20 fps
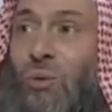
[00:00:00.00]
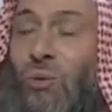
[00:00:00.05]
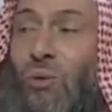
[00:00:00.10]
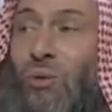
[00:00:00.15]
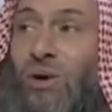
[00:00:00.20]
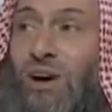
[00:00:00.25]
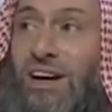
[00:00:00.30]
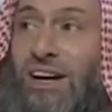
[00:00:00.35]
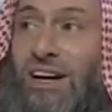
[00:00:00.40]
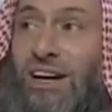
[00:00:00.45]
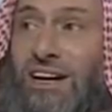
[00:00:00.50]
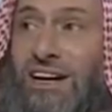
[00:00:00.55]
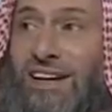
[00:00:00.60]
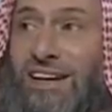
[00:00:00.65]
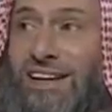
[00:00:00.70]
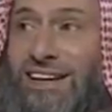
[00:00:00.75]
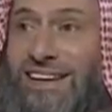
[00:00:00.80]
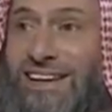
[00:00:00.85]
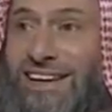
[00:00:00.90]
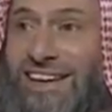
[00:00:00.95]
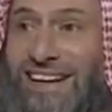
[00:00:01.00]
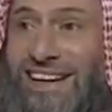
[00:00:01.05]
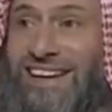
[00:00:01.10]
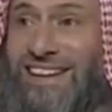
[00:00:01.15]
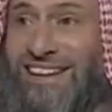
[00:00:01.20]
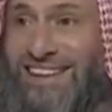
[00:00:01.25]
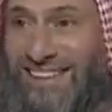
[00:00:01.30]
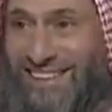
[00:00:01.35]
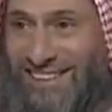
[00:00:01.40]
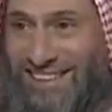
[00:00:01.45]

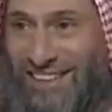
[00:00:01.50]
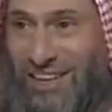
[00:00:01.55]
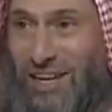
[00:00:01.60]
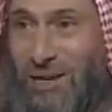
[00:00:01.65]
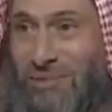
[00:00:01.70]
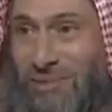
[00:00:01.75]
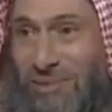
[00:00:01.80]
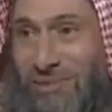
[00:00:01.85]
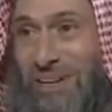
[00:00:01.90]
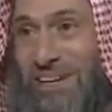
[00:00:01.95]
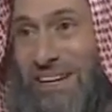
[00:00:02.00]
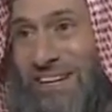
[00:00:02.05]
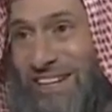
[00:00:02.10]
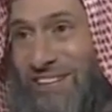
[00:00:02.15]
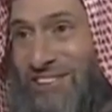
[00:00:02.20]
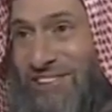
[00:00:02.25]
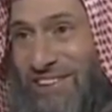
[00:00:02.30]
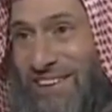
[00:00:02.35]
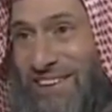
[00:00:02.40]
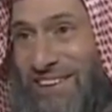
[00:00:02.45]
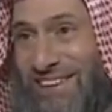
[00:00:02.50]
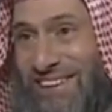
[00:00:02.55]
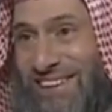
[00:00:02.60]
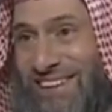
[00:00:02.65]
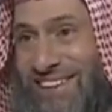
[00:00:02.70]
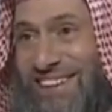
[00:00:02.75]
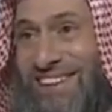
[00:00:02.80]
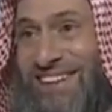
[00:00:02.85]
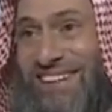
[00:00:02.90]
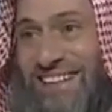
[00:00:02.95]
وهذا قبل 21
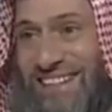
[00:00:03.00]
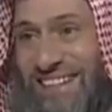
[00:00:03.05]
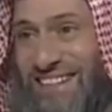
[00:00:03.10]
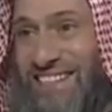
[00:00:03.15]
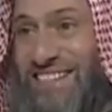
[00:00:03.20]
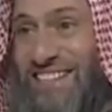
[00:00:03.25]
آه،